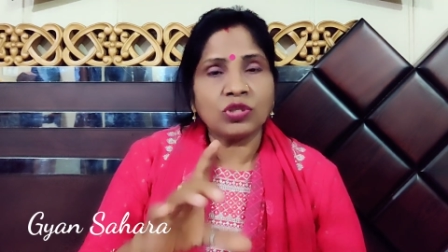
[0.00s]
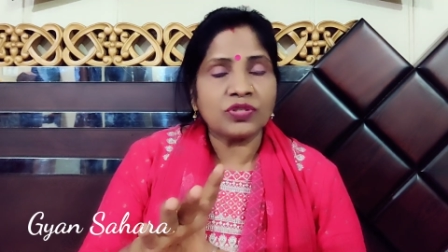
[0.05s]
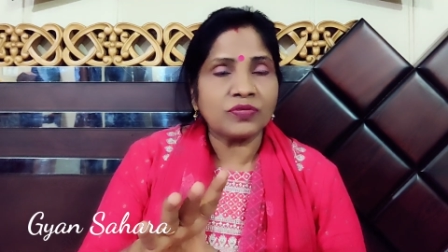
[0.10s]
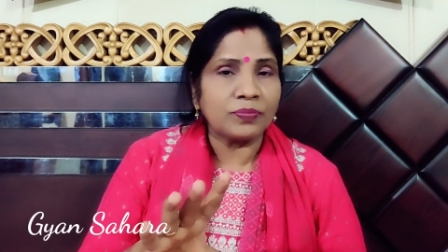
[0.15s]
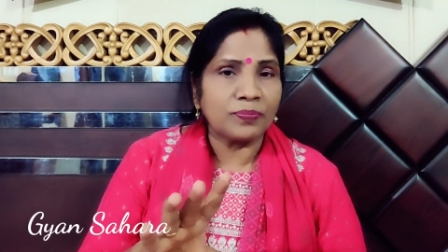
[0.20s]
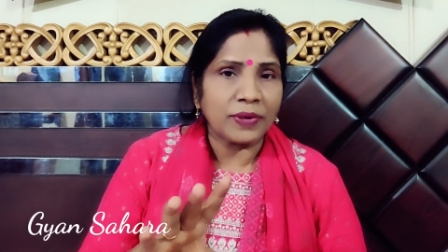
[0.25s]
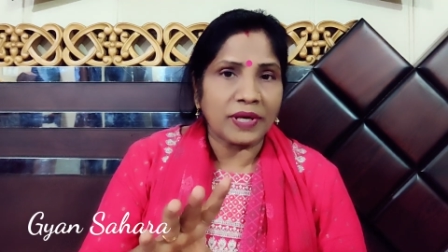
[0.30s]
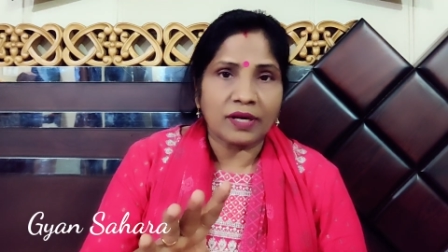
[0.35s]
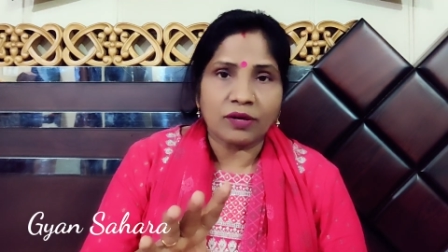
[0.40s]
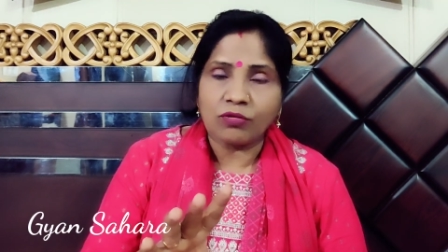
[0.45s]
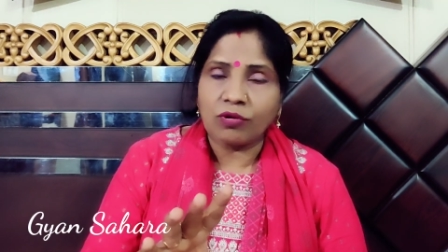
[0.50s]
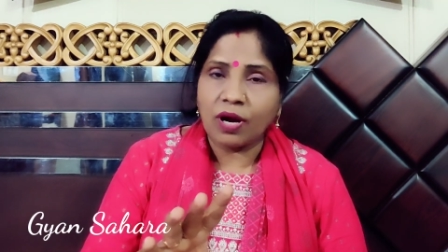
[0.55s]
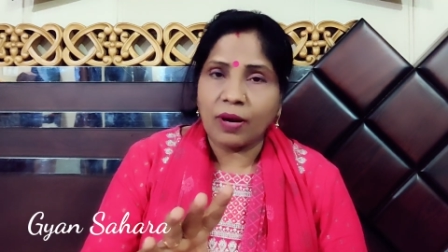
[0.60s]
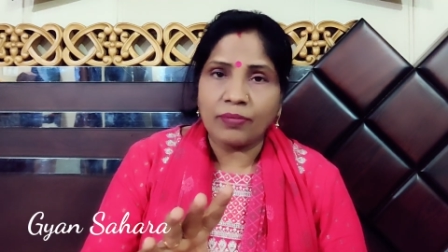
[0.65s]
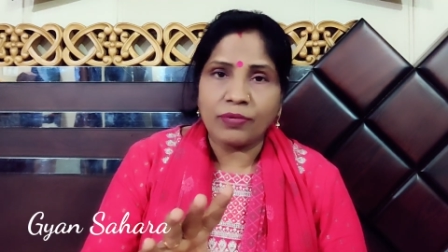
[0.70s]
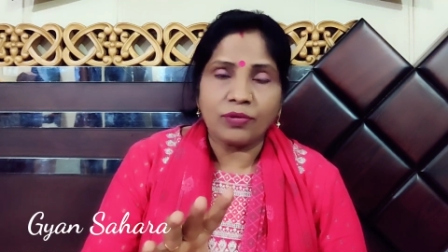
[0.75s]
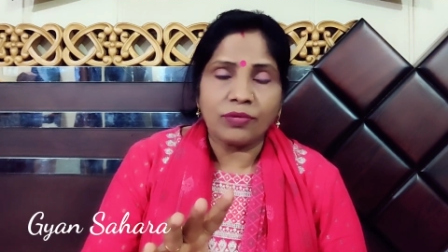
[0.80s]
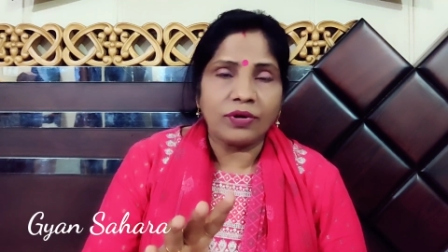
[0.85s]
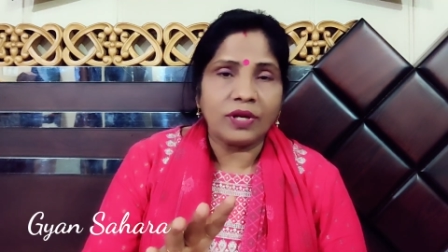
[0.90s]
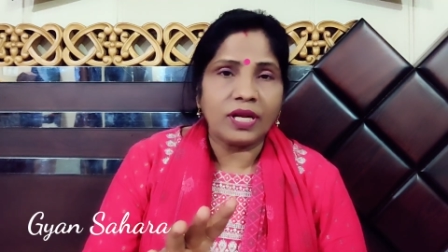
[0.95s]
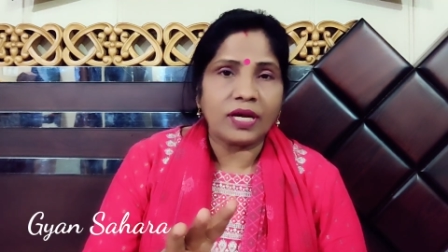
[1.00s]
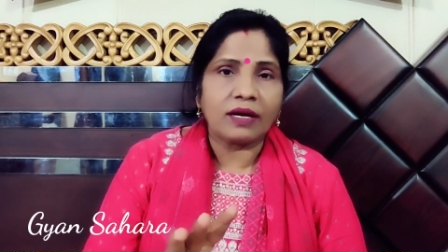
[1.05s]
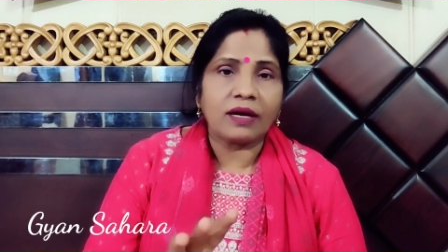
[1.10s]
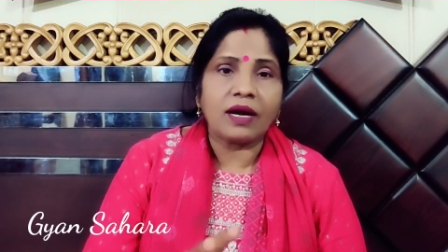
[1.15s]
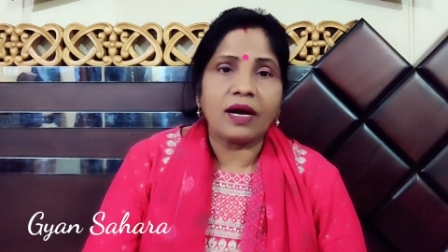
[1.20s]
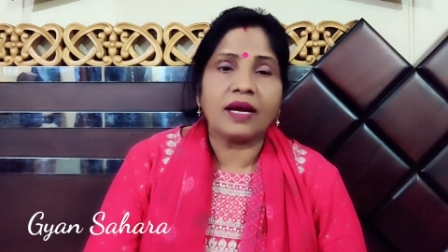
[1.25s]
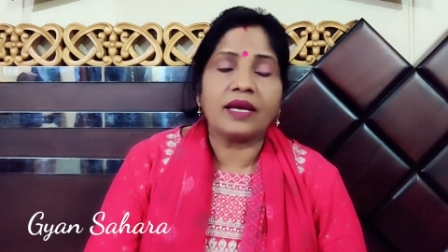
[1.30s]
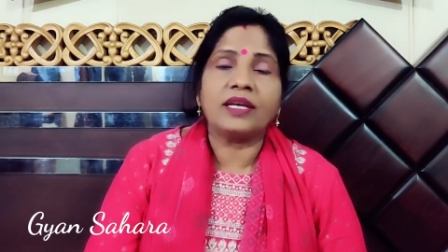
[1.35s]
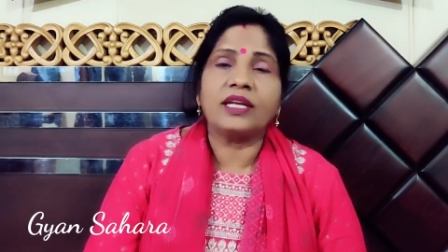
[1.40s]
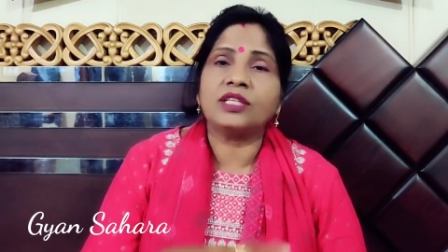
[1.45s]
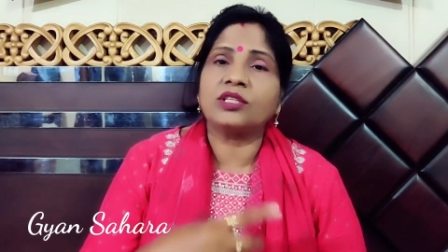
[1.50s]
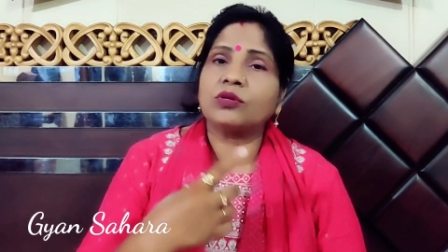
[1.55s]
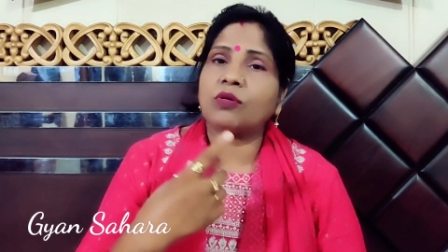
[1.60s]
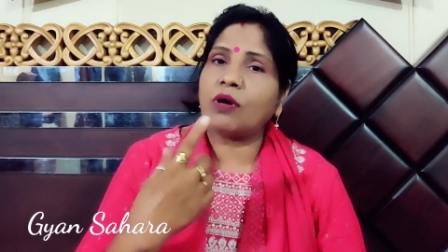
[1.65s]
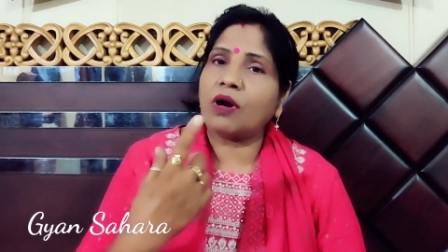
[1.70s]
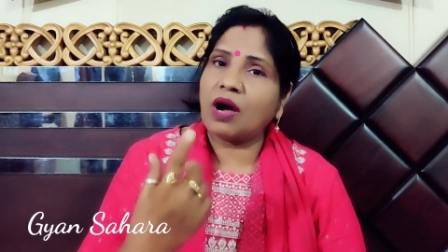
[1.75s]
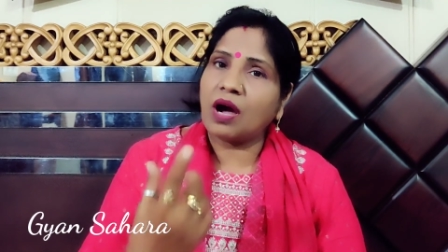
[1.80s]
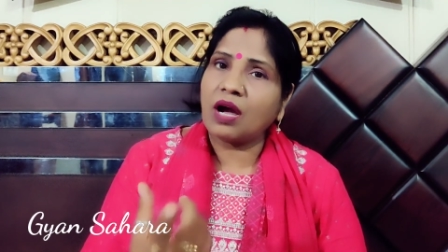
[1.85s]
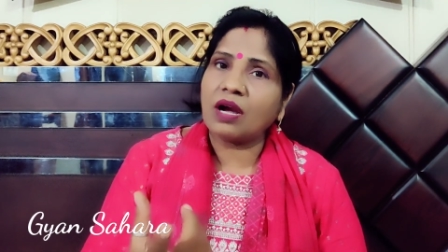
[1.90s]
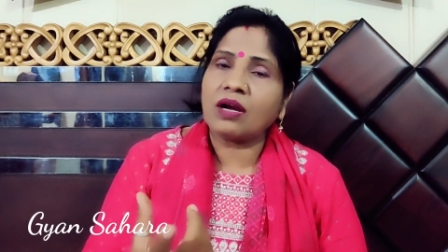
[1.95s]
उस पेड़ को आप ढूंढिए कहा है नहीं तो
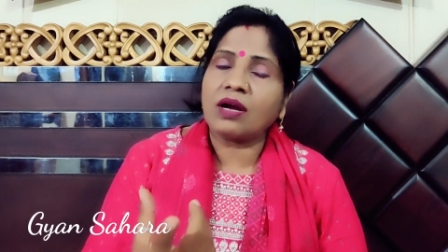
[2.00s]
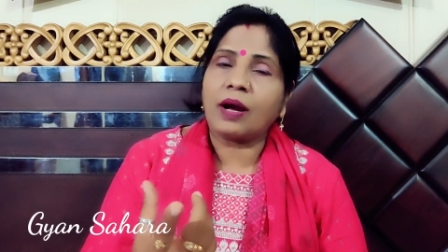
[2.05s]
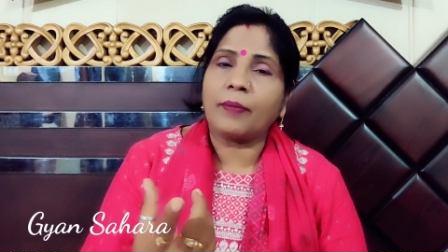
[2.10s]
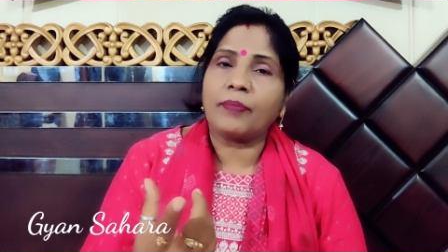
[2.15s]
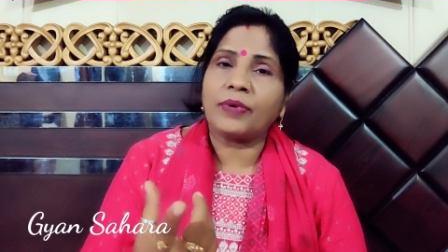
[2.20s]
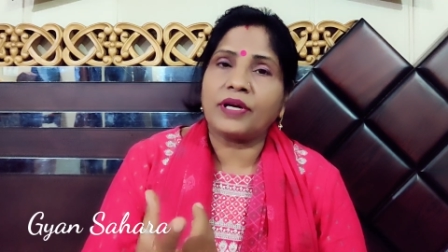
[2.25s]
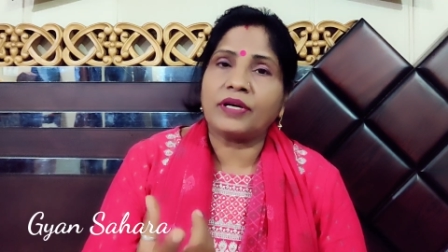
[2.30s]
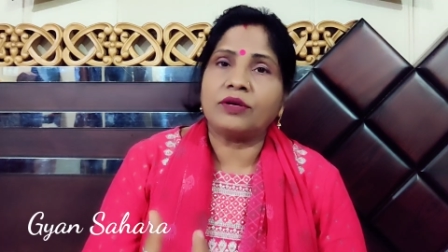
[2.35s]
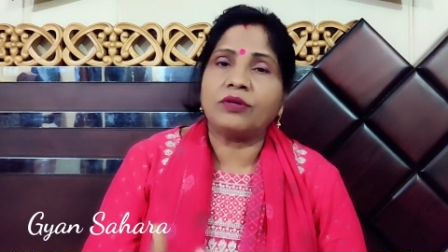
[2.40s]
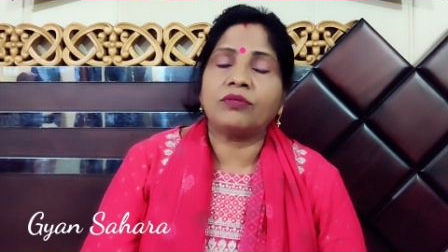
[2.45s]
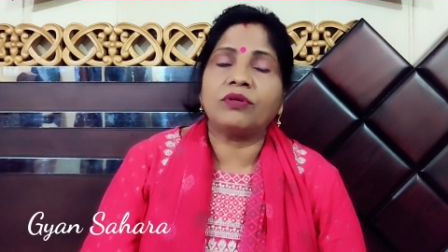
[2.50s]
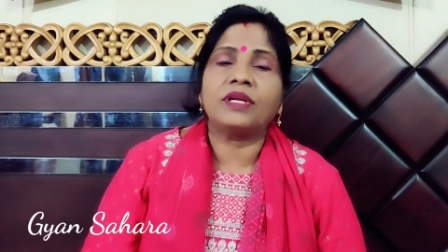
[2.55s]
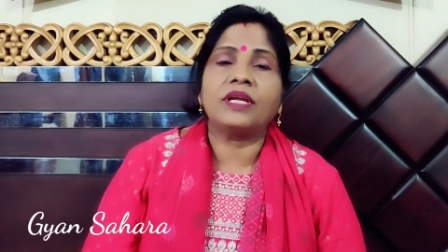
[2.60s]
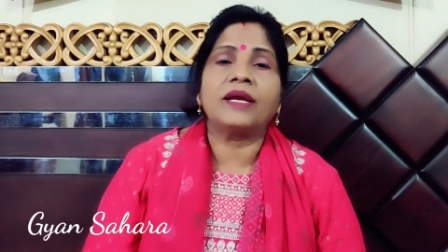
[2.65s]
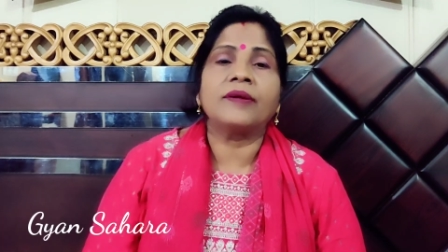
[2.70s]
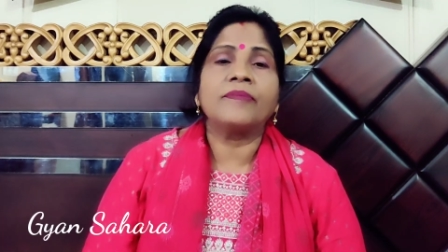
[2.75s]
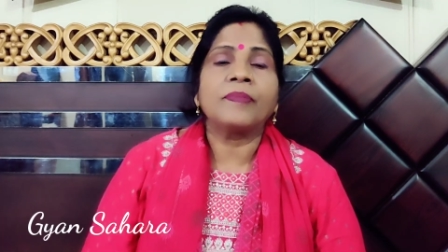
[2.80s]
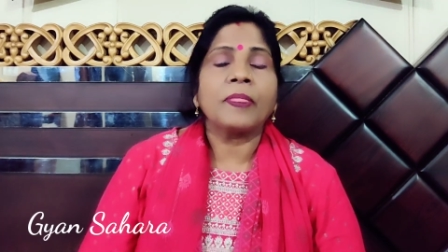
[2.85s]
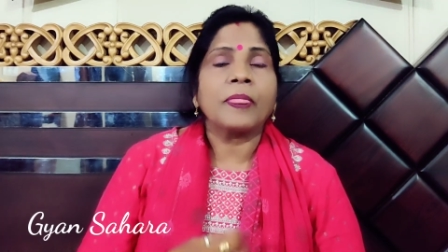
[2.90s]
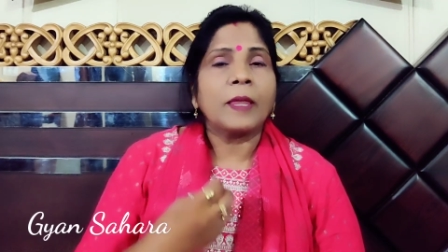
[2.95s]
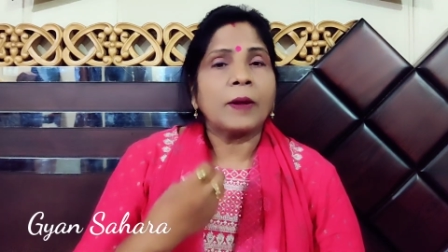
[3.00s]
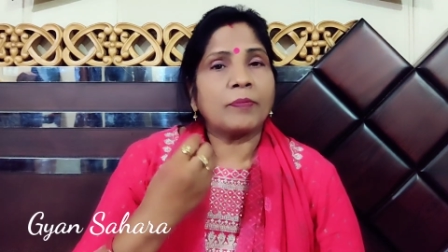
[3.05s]
आग का पेड़ ढूंढिए